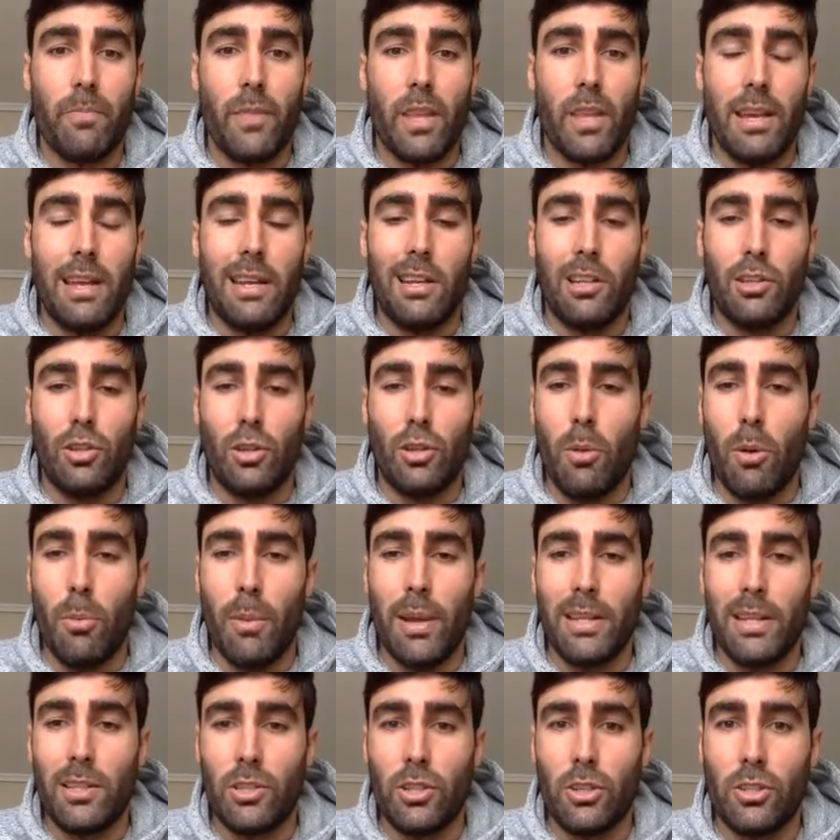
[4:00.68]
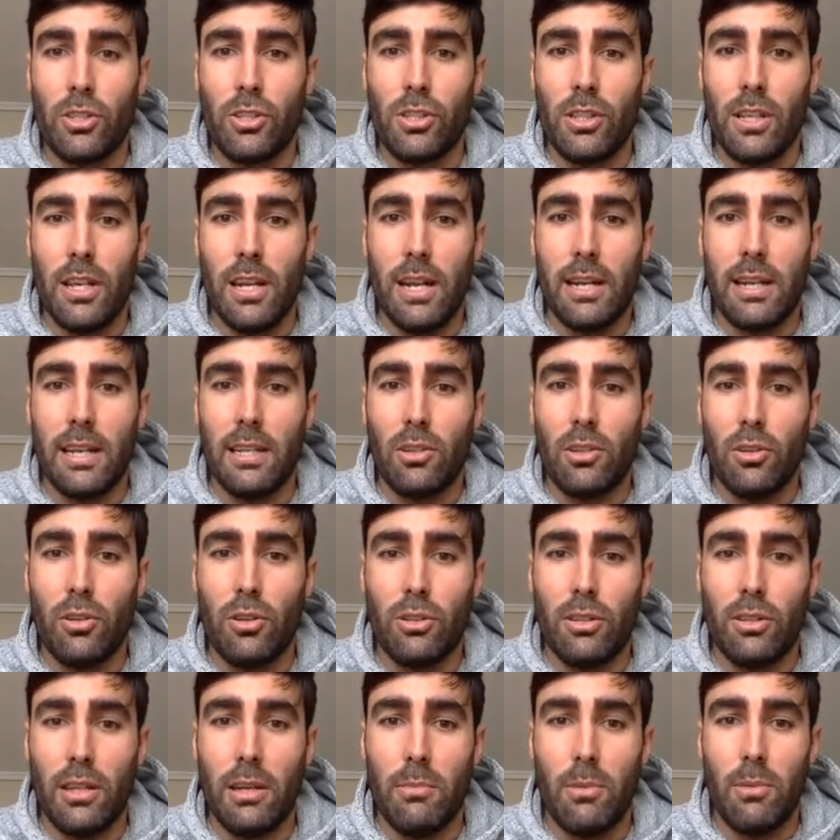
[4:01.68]
en estos momentos en el que
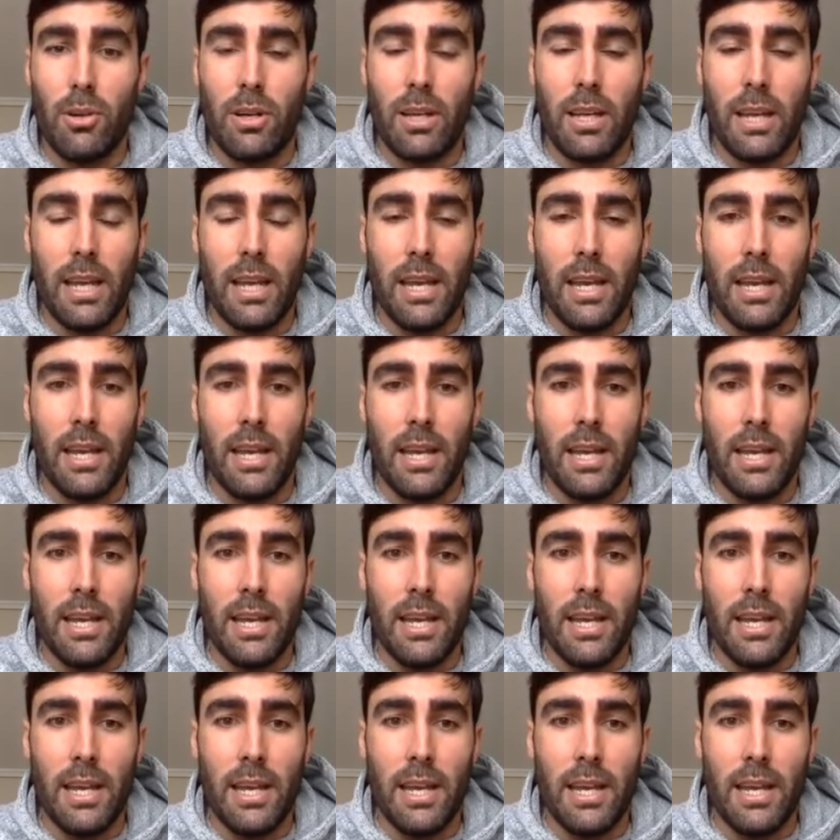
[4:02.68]
todos tenemos que,